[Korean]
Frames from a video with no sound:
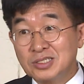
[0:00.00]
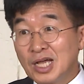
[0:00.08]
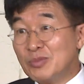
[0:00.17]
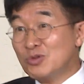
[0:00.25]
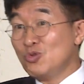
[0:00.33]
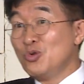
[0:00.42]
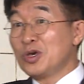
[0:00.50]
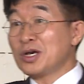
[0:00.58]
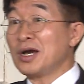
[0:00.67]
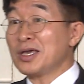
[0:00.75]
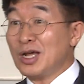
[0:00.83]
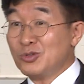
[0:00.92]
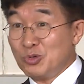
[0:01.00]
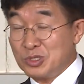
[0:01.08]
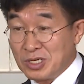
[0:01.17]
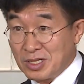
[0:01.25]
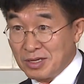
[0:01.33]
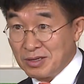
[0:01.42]
사람을 유익하게 할 수
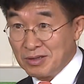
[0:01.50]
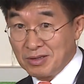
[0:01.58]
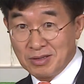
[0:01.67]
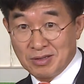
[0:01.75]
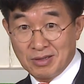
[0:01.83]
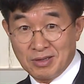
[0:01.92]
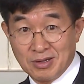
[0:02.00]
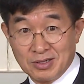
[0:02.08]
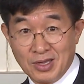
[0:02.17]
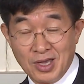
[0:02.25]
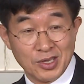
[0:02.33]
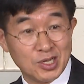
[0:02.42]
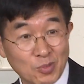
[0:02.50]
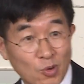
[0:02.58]
있잖아요. 네. 여러분